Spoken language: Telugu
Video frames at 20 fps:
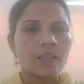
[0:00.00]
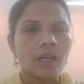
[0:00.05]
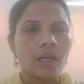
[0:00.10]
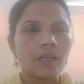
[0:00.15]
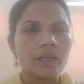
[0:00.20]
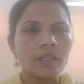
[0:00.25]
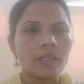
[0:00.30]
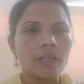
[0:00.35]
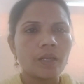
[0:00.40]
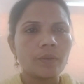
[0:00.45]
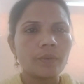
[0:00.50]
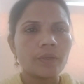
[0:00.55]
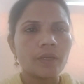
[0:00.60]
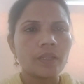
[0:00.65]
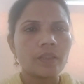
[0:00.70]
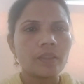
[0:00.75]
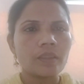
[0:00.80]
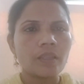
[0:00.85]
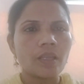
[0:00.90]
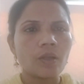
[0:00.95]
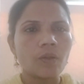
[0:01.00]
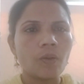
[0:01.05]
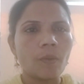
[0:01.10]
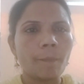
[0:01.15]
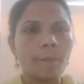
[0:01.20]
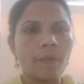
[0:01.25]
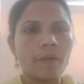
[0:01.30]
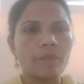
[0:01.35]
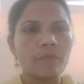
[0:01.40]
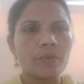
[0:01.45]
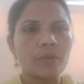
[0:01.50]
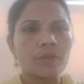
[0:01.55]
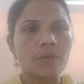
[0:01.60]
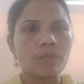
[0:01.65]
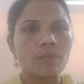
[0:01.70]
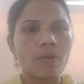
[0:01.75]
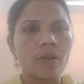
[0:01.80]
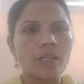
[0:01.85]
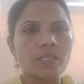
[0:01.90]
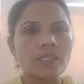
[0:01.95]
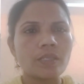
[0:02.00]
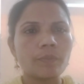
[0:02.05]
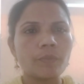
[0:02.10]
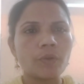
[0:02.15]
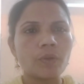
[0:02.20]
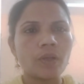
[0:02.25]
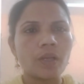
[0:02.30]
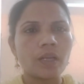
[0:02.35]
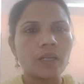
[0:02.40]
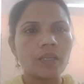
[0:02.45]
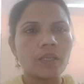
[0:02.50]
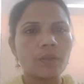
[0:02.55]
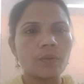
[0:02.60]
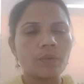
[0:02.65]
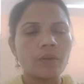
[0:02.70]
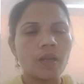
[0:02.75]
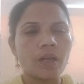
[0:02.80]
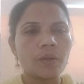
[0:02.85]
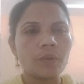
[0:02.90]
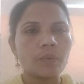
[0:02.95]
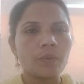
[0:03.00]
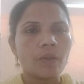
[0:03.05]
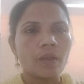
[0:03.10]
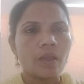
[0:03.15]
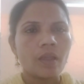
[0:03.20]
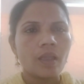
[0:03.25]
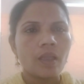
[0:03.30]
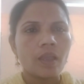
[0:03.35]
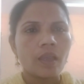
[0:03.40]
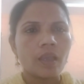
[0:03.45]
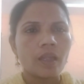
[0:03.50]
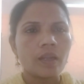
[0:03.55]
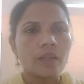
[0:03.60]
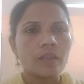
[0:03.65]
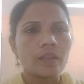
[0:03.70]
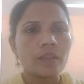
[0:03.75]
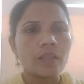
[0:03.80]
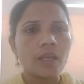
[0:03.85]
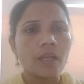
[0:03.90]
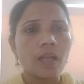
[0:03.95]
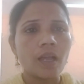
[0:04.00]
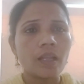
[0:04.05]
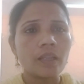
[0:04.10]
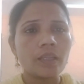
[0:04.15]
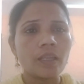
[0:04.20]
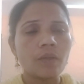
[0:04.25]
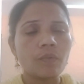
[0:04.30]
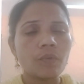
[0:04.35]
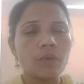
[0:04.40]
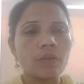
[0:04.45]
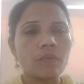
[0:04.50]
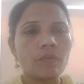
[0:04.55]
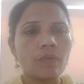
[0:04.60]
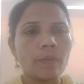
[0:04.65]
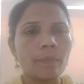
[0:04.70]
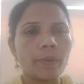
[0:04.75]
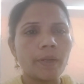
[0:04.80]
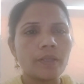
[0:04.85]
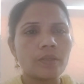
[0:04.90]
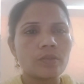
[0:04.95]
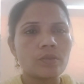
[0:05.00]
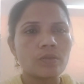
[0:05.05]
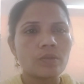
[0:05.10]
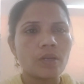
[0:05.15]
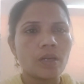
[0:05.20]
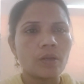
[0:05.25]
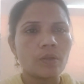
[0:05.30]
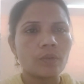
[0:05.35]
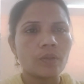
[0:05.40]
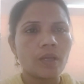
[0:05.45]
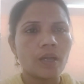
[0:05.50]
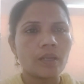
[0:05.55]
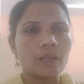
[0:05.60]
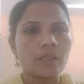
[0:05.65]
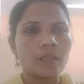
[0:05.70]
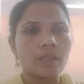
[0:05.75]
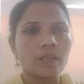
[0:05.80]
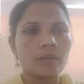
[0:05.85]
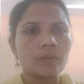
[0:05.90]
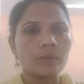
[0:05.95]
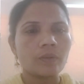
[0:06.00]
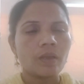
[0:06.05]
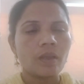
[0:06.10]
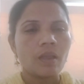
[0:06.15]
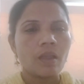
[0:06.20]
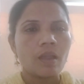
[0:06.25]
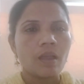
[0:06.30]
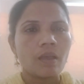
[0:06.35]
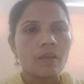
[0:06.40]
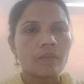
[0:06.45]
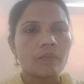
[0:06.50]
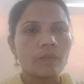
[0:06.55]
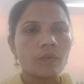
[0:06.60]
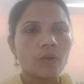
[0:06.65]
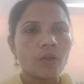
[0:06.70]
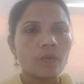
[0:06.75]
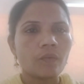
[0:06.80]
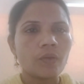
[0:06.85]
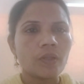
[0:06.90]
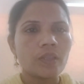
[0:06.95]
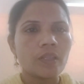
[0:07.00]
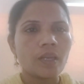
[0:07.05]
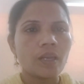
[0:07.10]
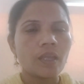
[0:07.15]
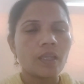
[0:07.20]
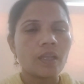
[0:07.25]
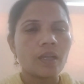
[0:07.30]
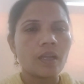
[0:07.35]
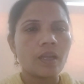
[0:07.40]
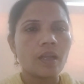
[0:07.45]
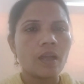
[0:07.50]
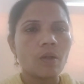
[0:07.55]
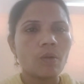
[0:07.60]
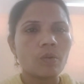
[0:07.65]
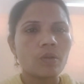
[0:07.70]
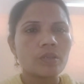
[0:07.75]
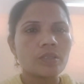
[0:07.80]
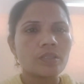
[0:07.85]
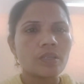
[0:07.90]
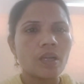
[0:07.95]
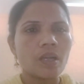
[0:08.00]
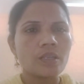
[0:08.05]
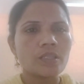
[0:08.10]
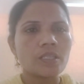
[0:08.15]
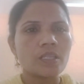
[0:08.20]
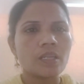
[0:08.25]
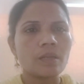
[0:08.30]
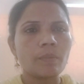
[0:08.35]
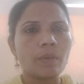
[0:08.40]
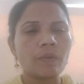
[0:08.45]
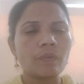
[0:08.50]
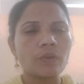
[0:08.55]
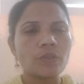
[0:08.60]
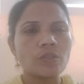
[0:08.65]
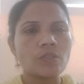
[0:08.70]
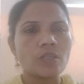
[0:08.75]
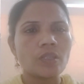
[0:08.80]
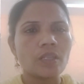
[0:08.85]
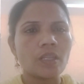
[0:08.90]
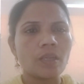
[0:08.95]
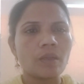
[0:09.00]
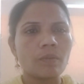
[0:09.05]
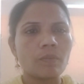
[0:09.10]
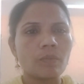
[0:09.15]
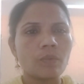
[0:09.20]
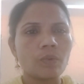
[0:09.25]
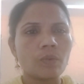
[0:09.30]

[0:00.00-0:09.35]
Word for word: దానియేలు ఎంత గొప్ప విశ్వాసమును కలిగి ఉన్నాడు ఎంతగా దేవుణ్ణి వెంబడిస్తున్నాడో దానియేలు ఒక వ్యతిరేకంగా ఒక శాసనమే వచ్చింది